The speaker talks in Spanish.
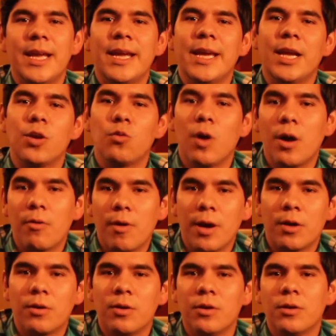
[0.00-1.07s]
El
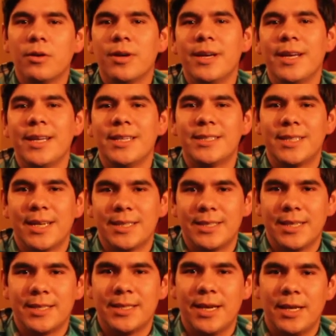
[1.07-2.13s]
guaguancó, el
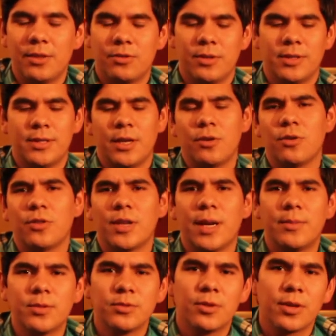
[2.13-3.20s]
cha-cha-cha. Entonces
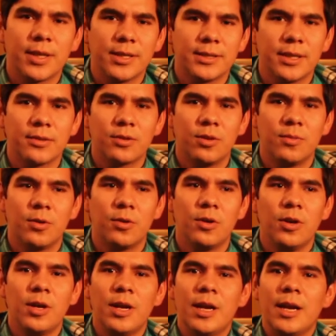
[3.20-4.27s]
encontramos orquestas como
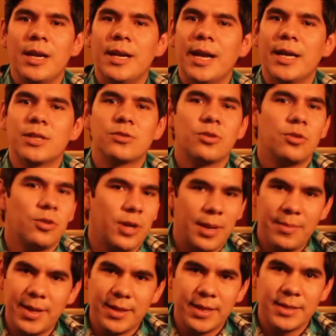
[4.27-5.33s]
la Sonora
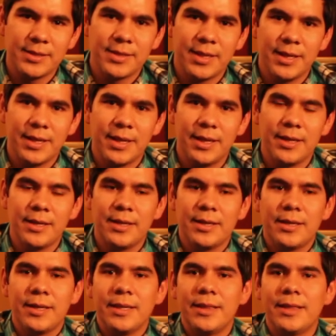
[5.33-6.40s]
Matancera.
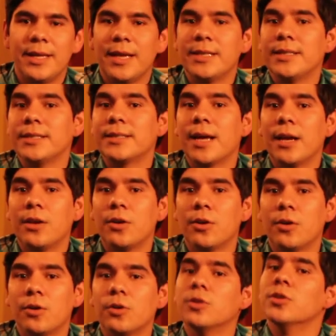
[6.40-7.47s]
De allí
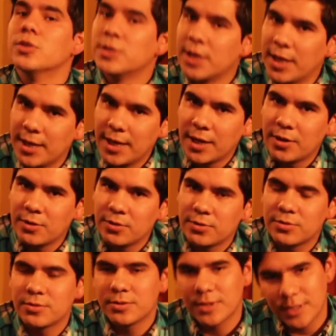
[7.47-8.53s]
salió Celia
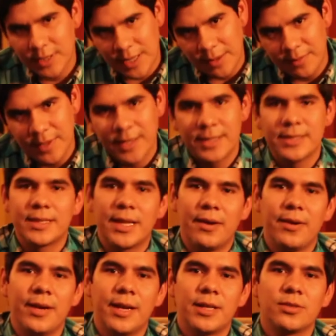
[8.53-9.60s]
Cruz también
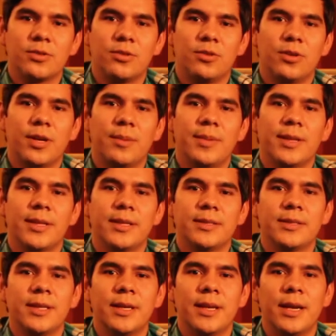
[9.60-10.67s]
estaba en la Sonora
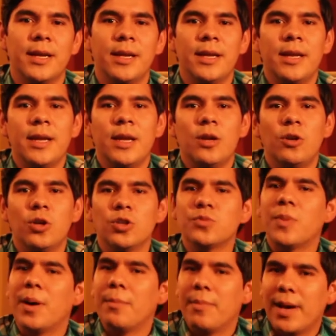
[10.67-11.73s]
Matancera, los
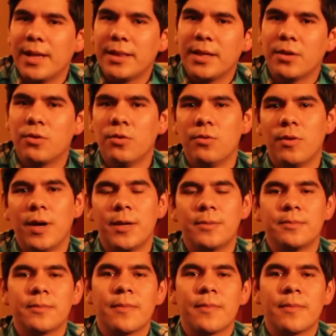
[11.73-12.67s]
Bambán de Cuba.